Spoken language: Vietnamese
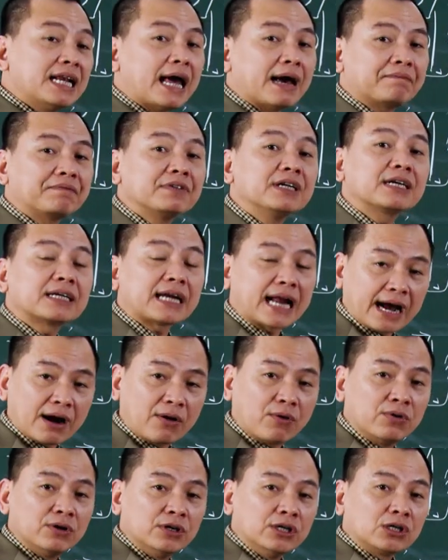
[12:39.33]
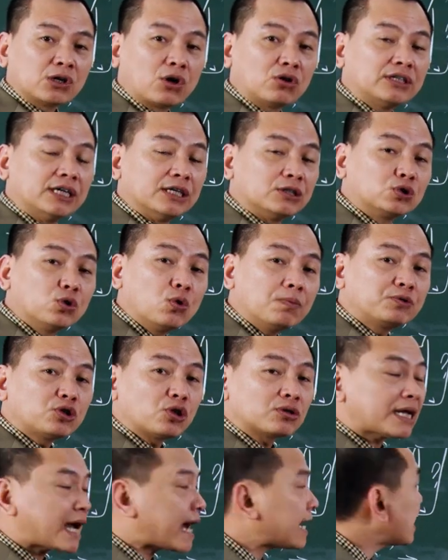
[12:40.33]
làm việc nào có thể giúp
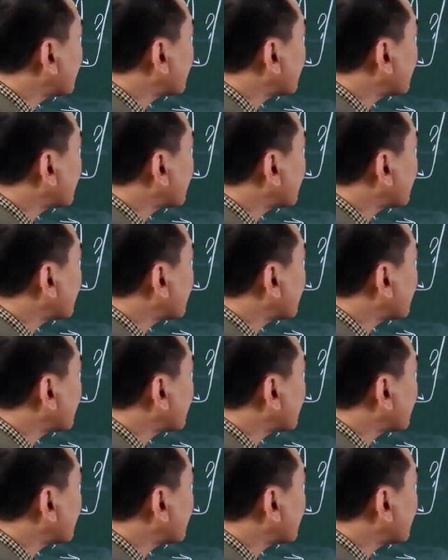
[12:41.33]
cho ta